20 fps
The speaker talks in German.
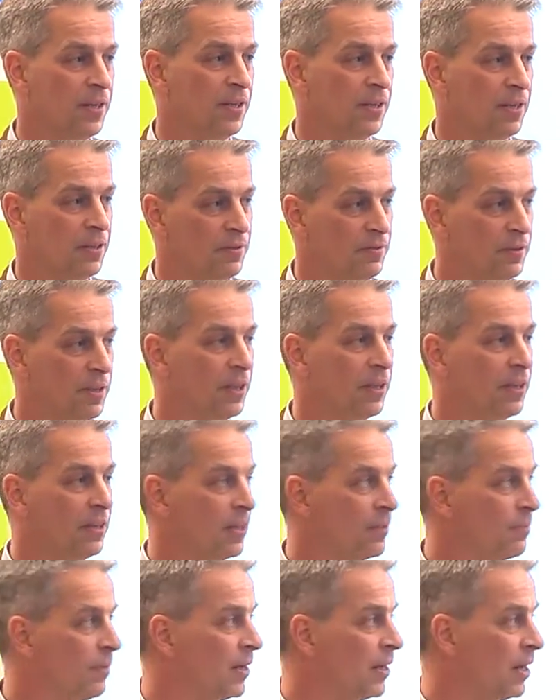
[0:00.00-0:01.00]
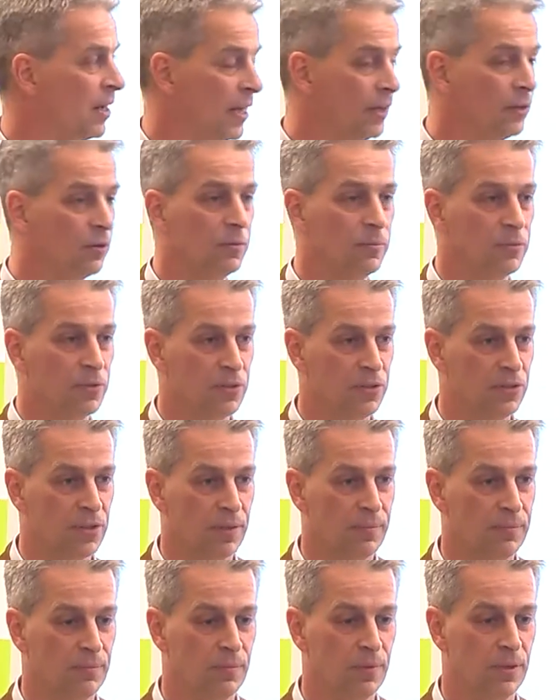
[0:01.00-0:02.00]
äh, wie kriege ich meine Lerngruppen
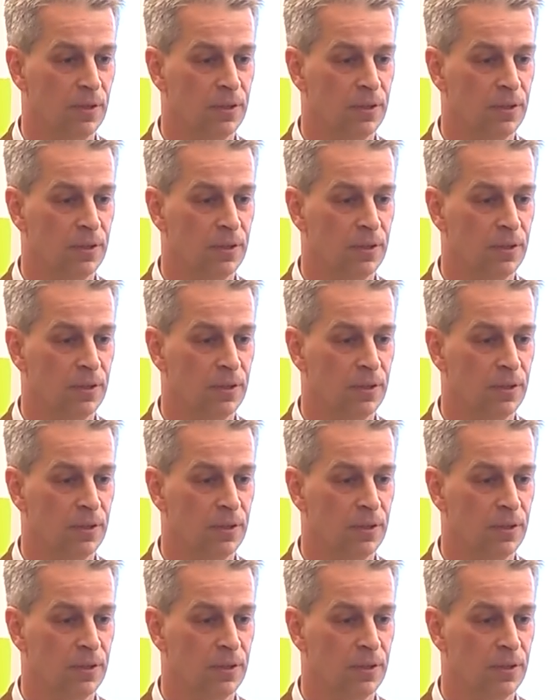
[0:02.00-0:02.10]
zusammen.